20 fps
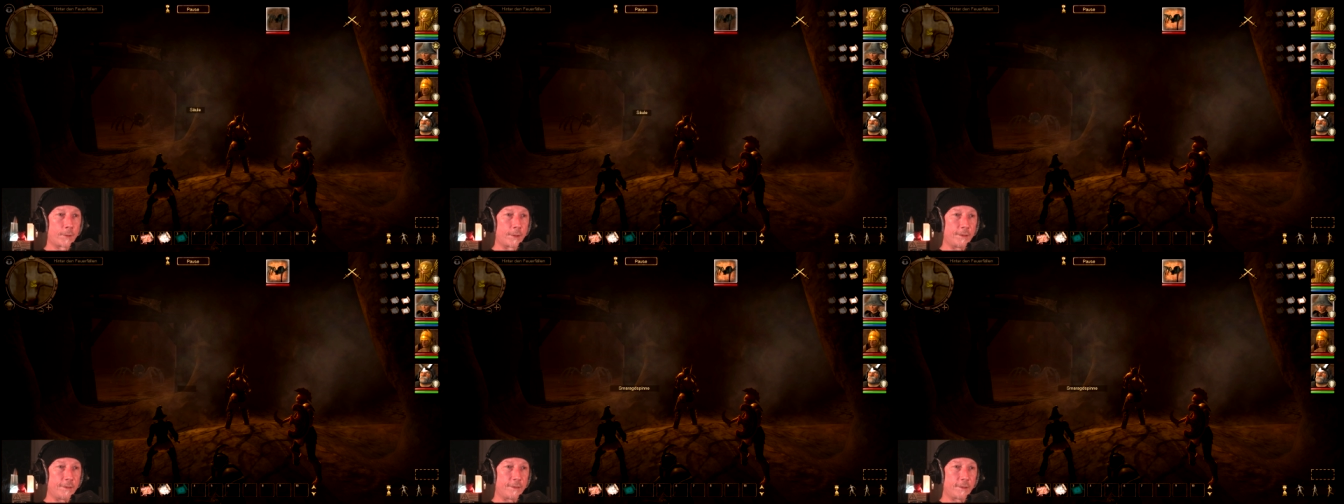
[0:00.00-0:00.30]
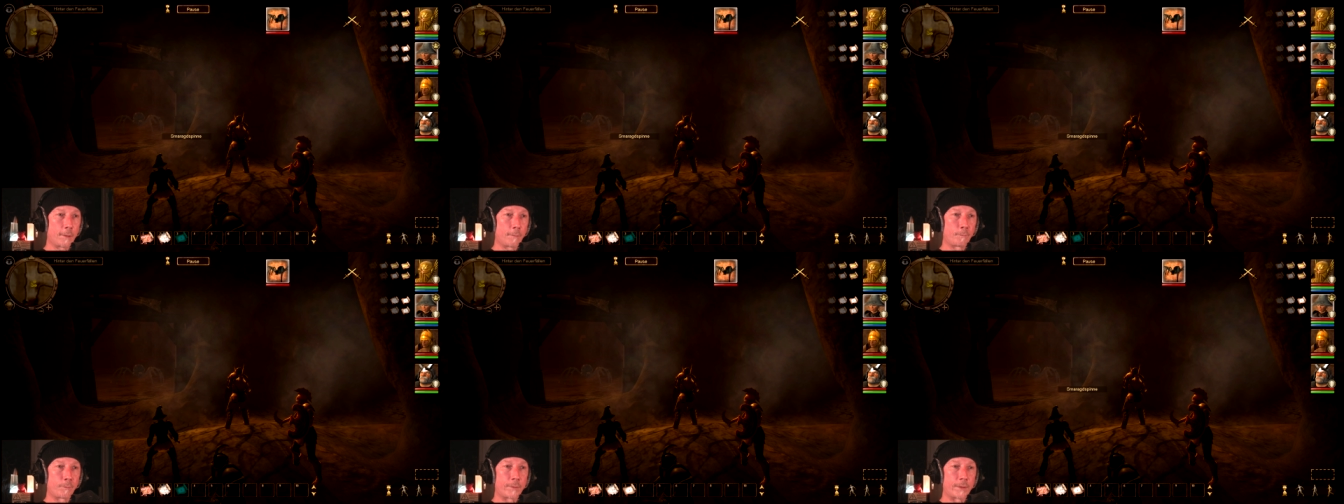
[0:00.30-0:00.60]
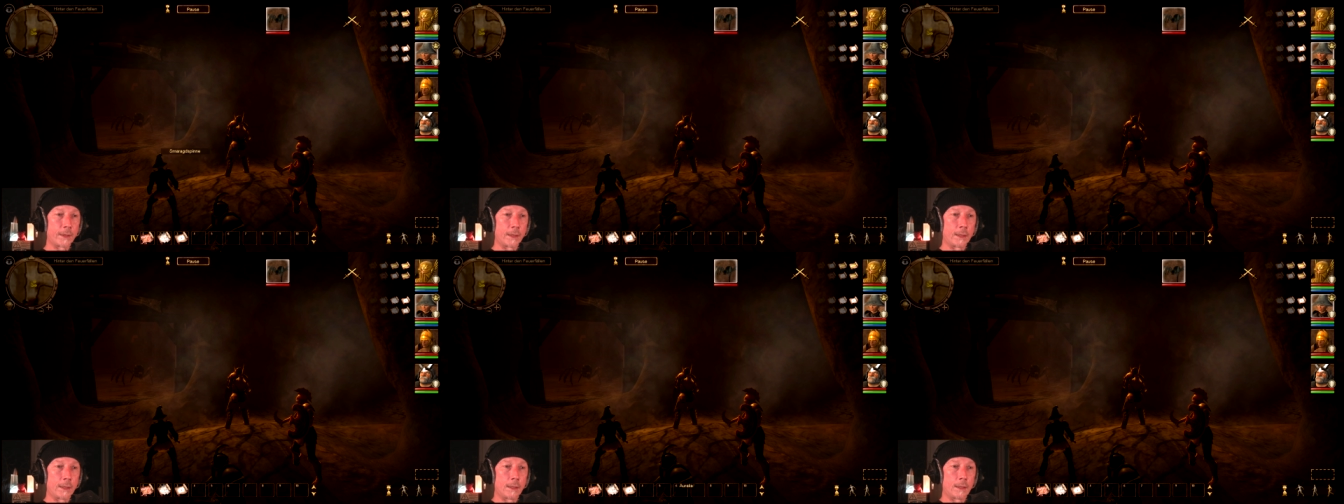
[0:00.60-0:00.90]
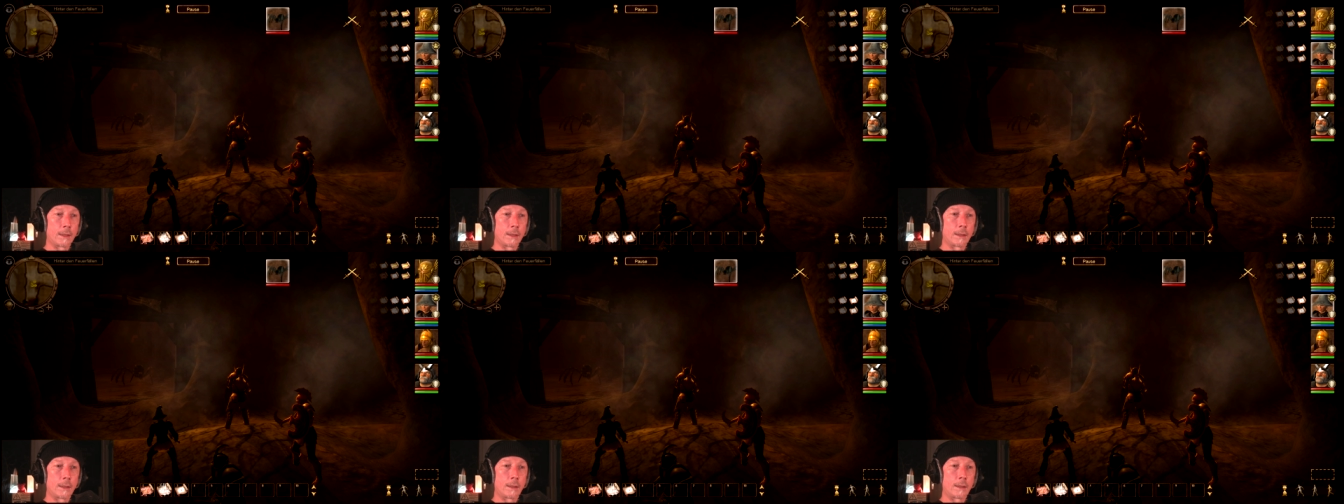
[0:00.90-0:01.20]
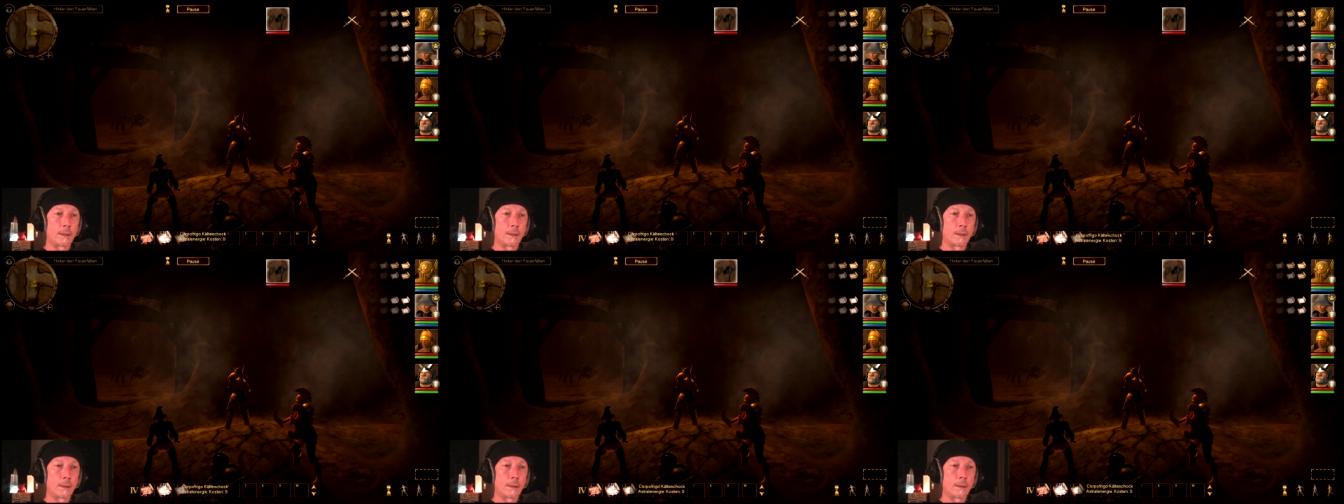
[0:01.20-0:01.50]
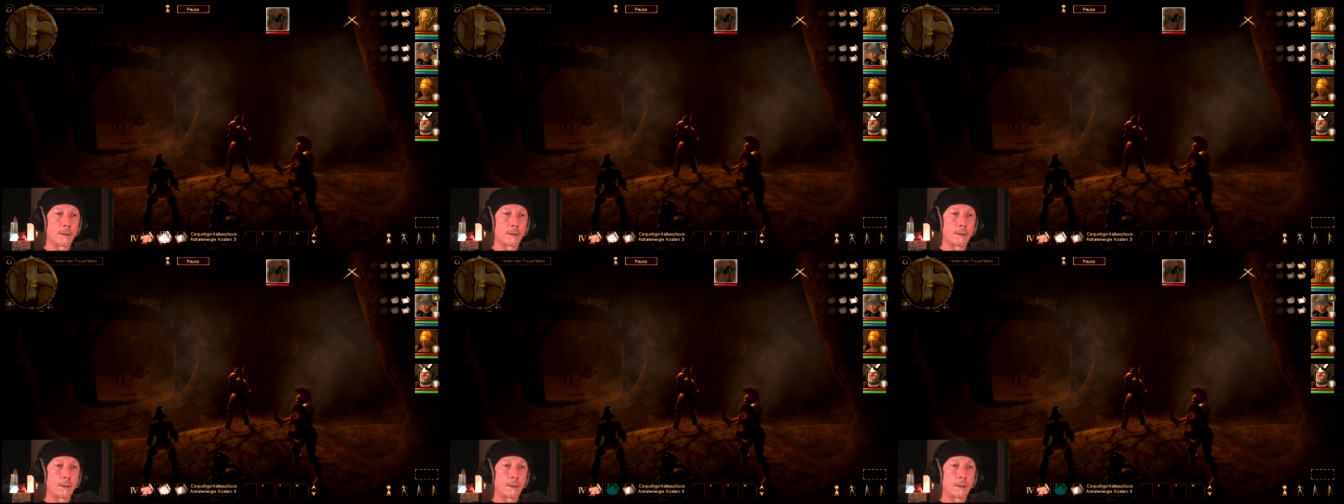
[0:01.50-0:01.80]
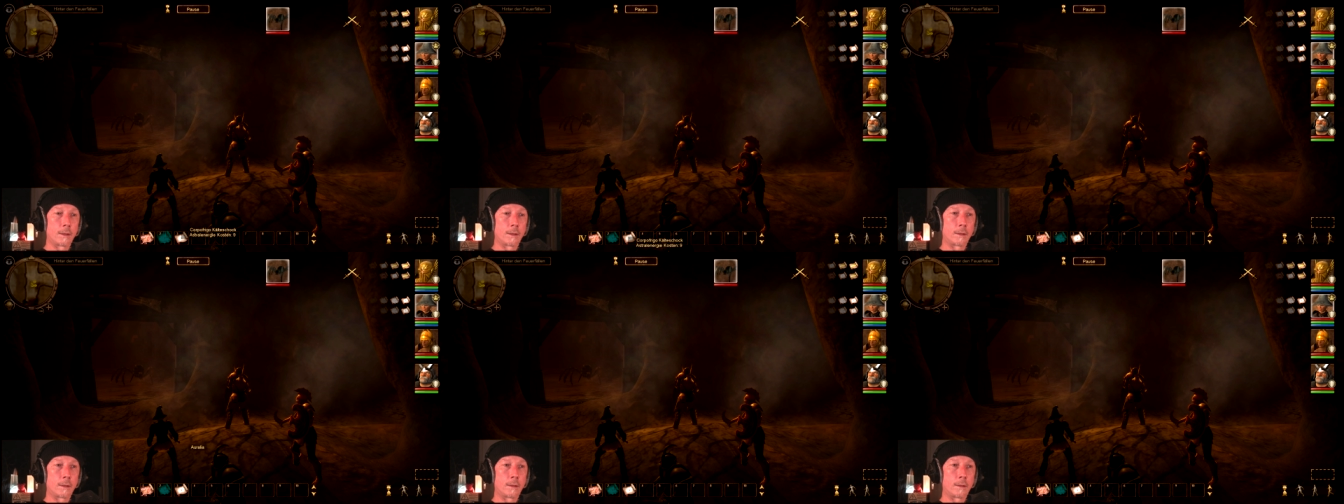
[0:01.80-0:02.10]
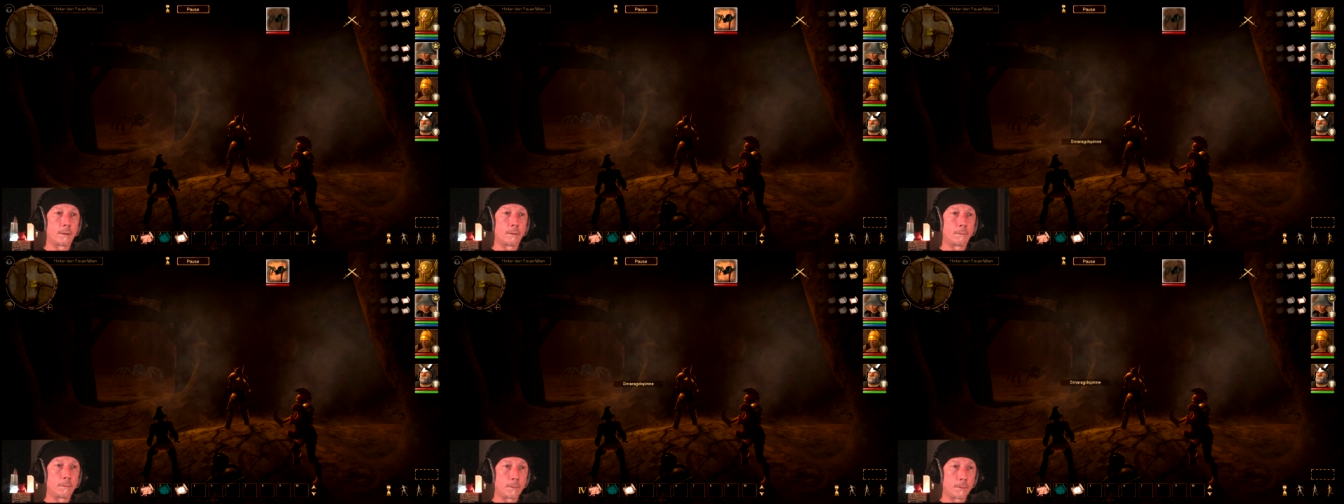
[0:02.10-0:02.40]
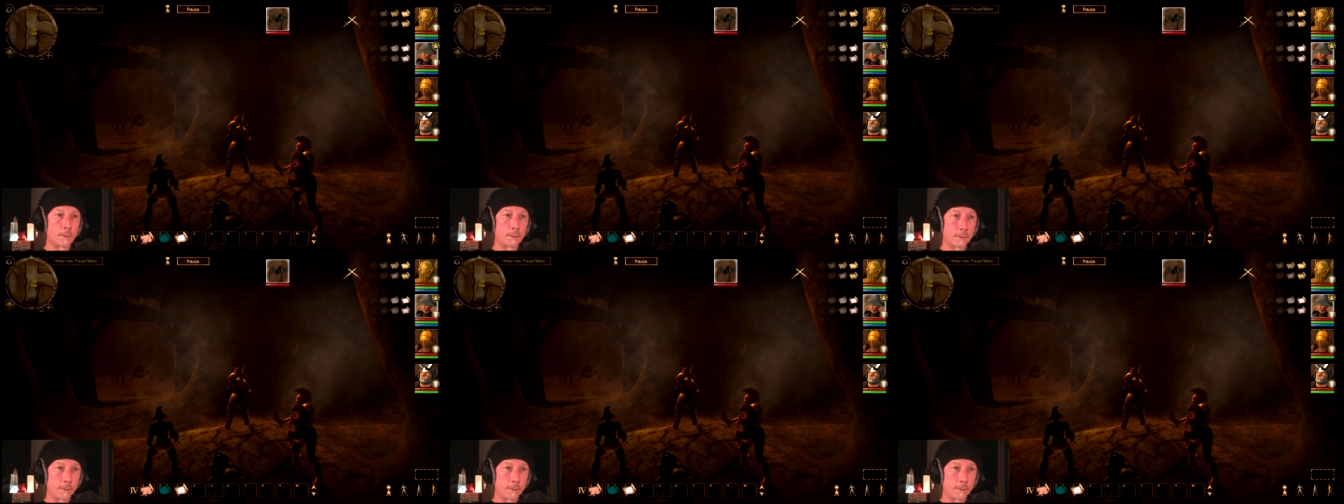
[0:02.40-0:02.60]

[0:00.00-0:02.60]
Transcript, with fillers: So. Mögen die Mächte mir.